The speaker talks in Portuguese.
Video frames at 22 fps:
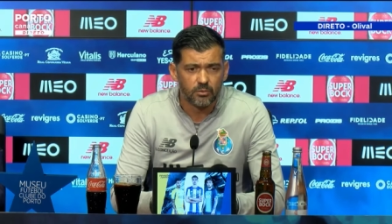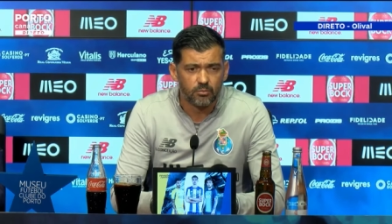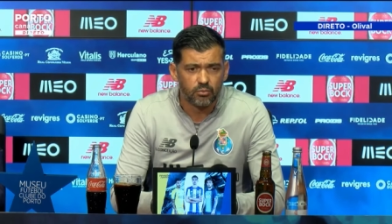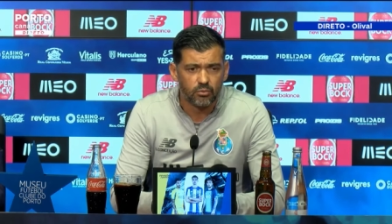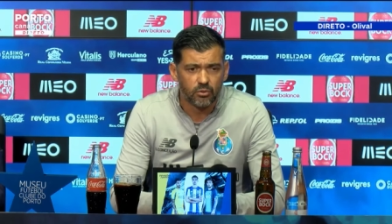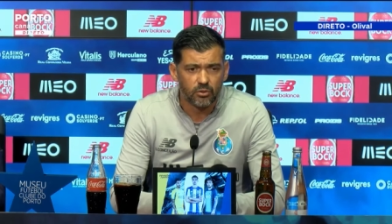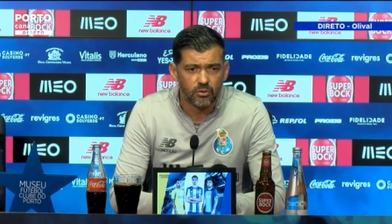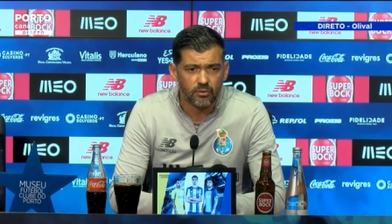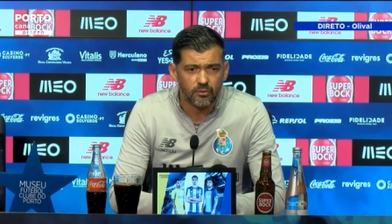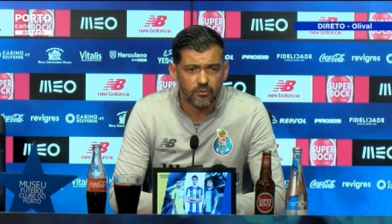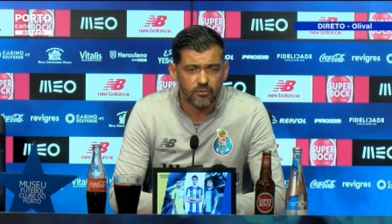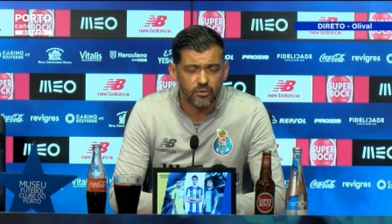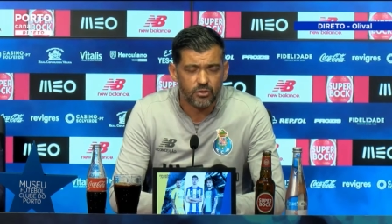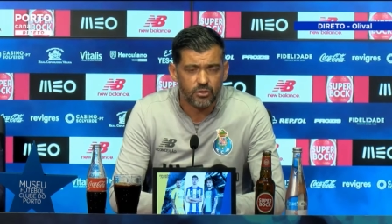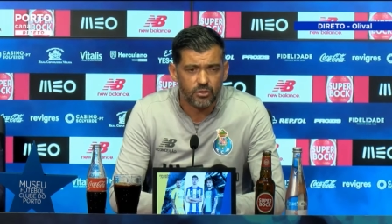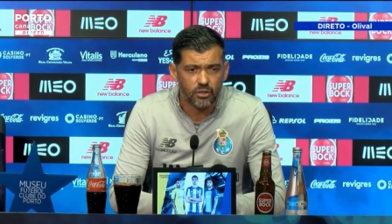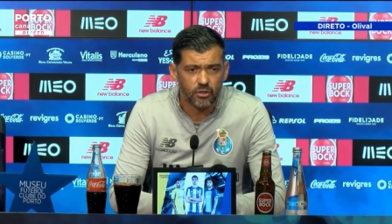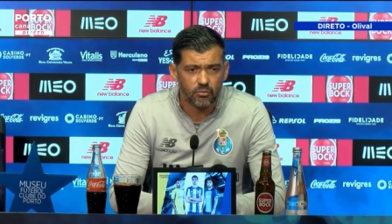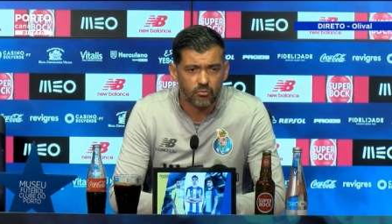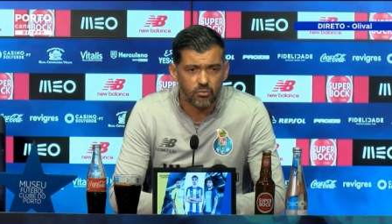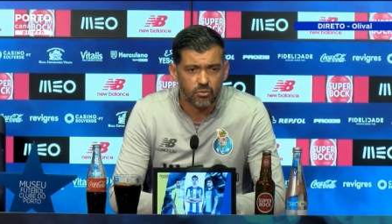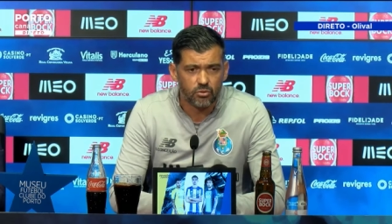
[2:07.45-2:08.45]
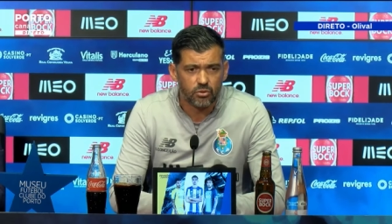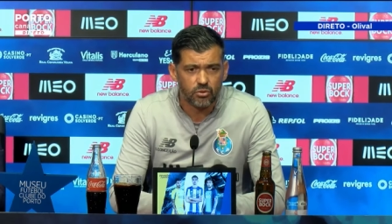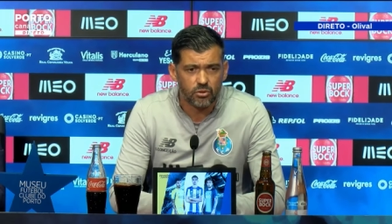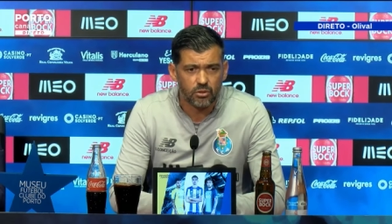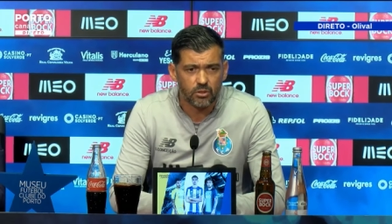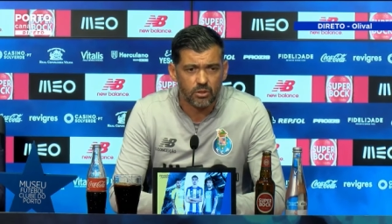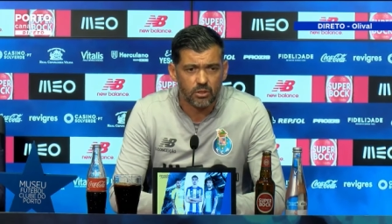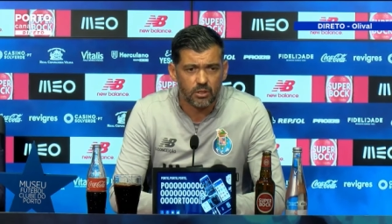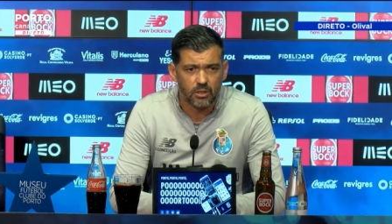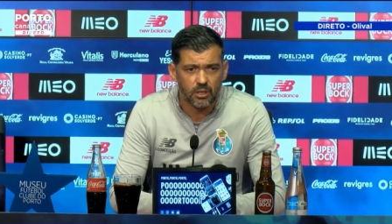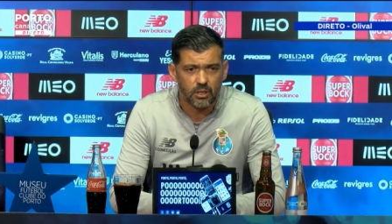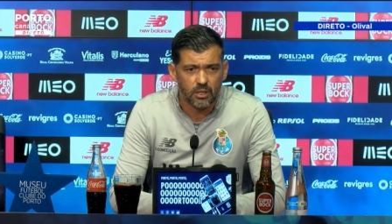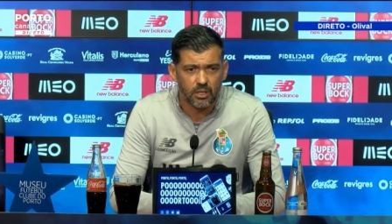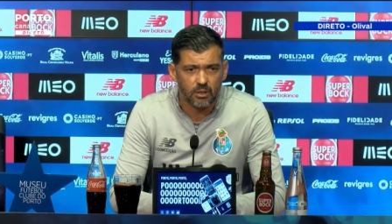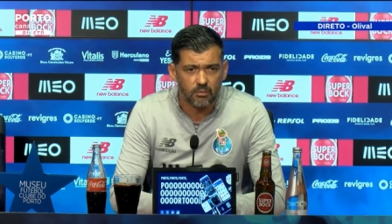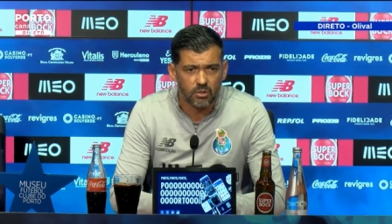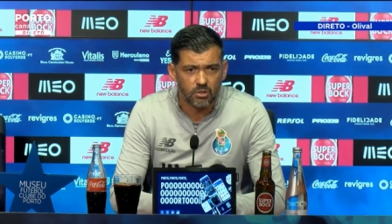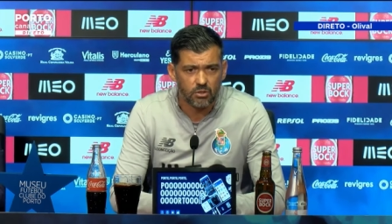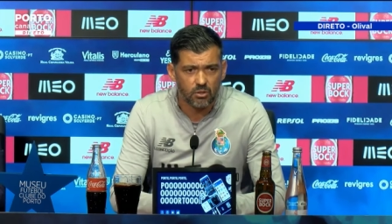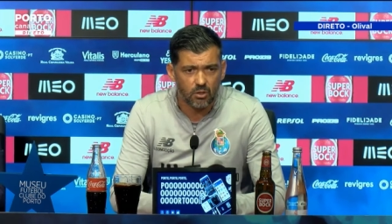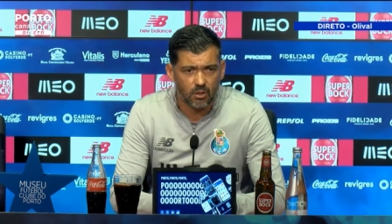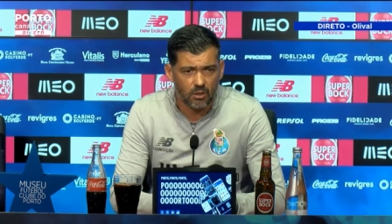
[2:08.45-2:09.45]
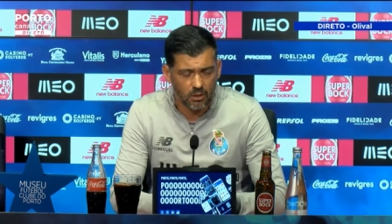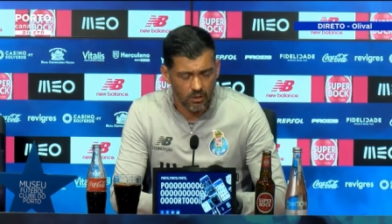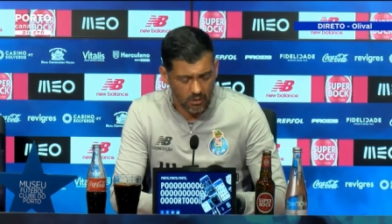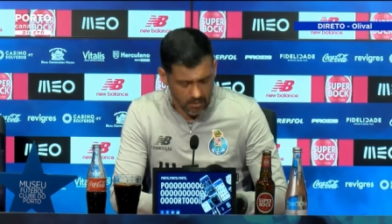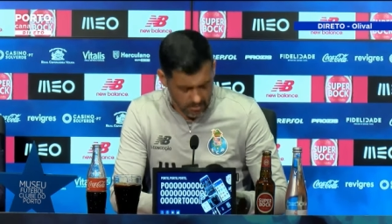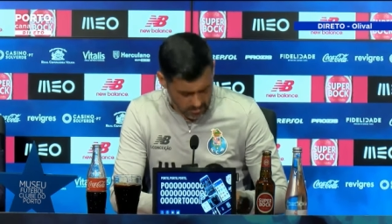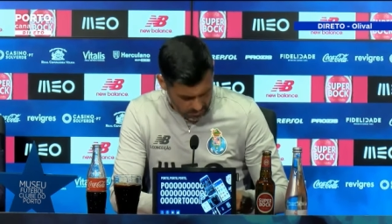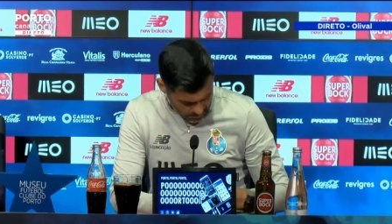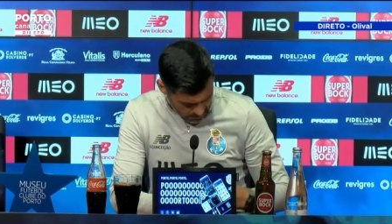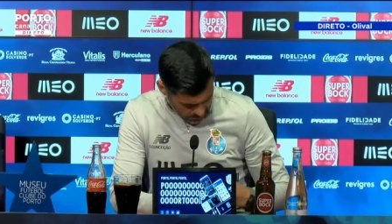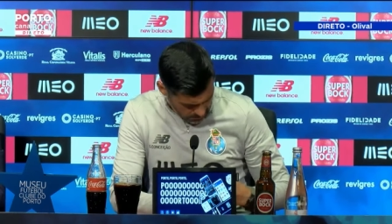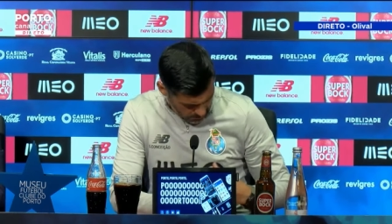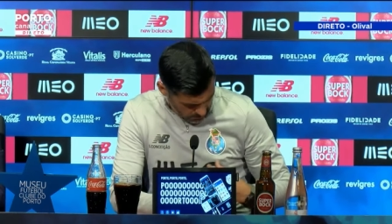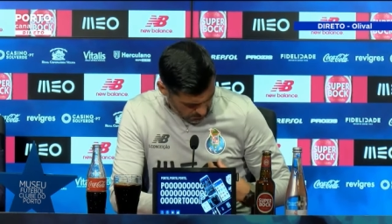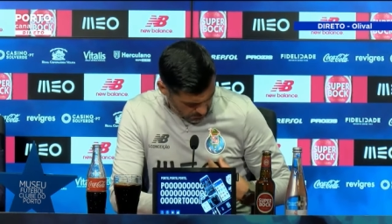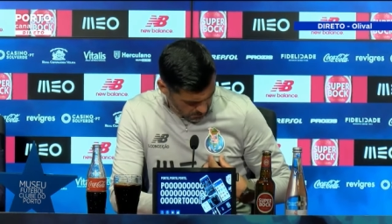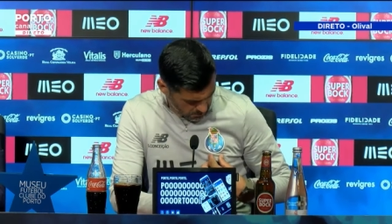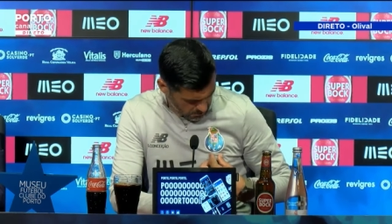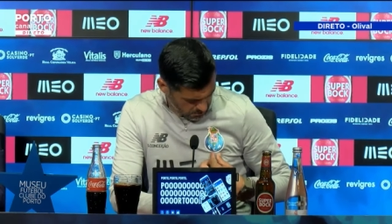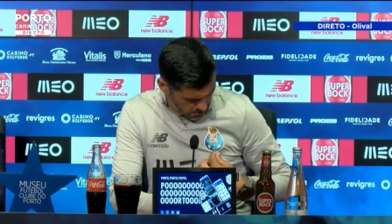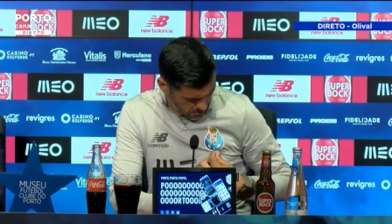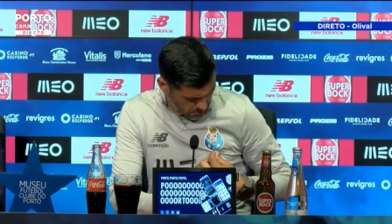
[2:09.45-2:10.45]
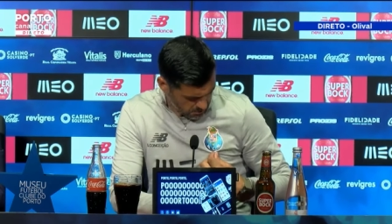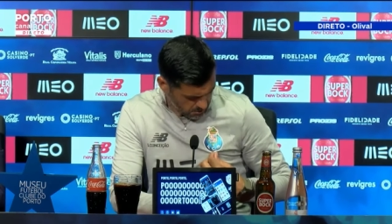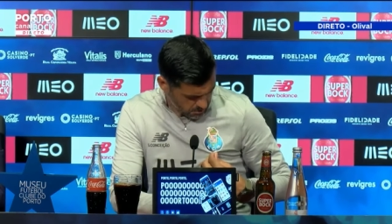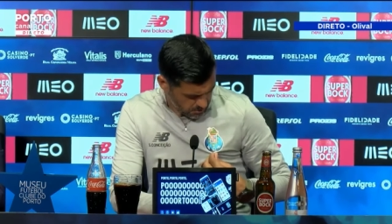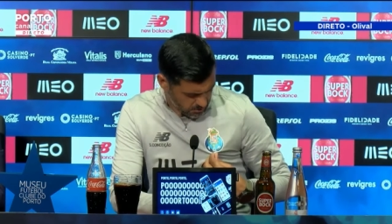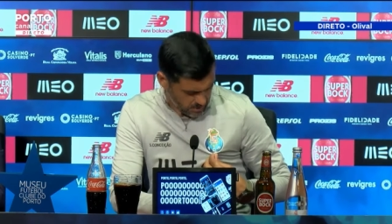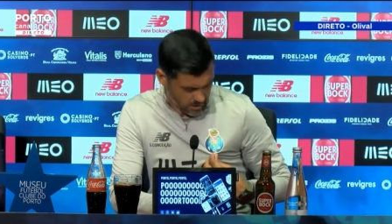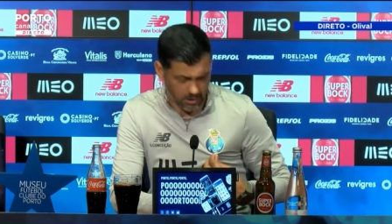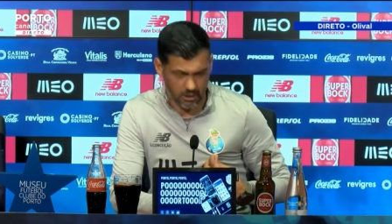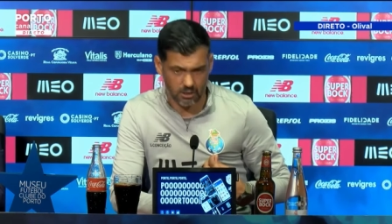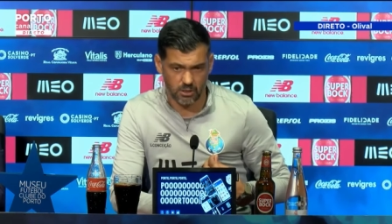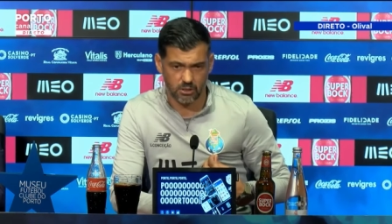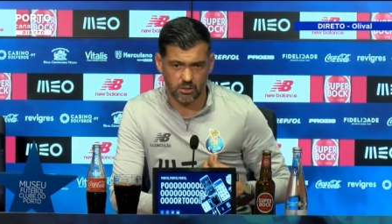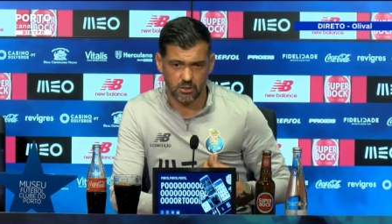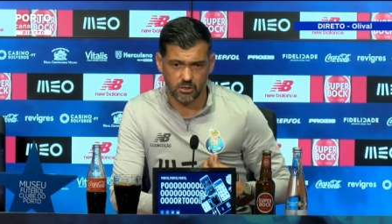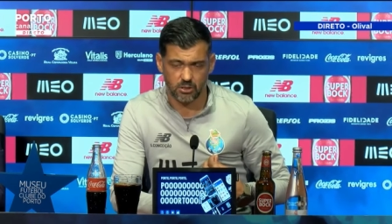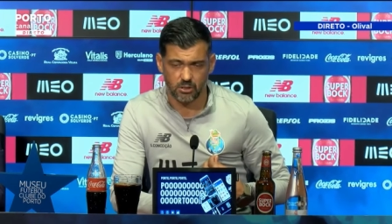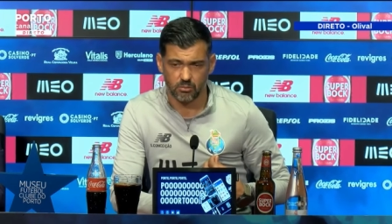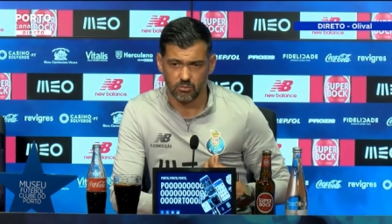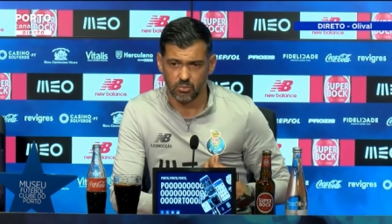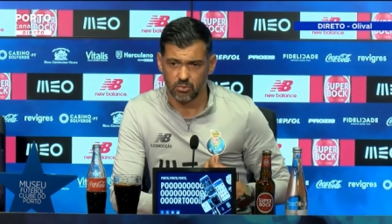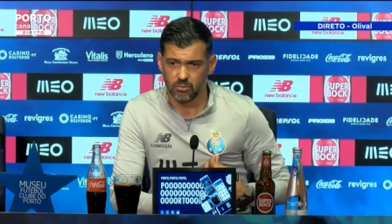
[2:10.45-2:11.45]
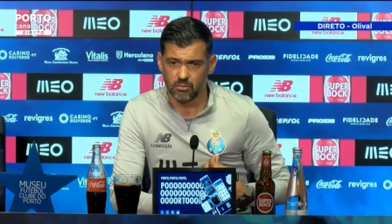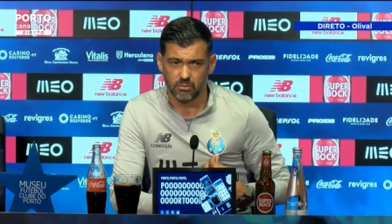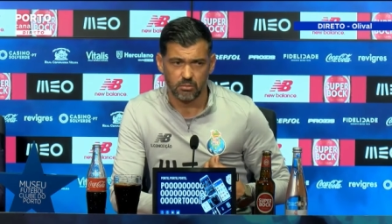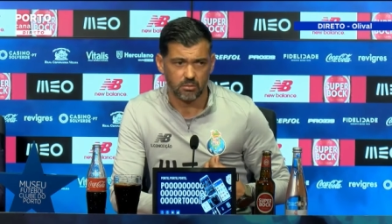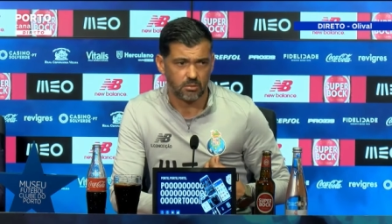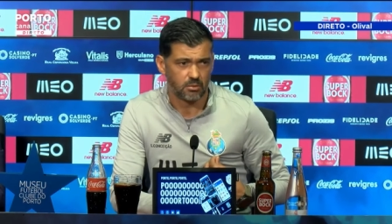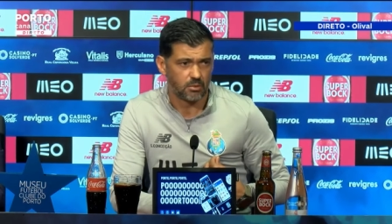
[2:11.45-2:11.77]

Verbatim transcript: por vestirmos a camisola que tem este símbolo.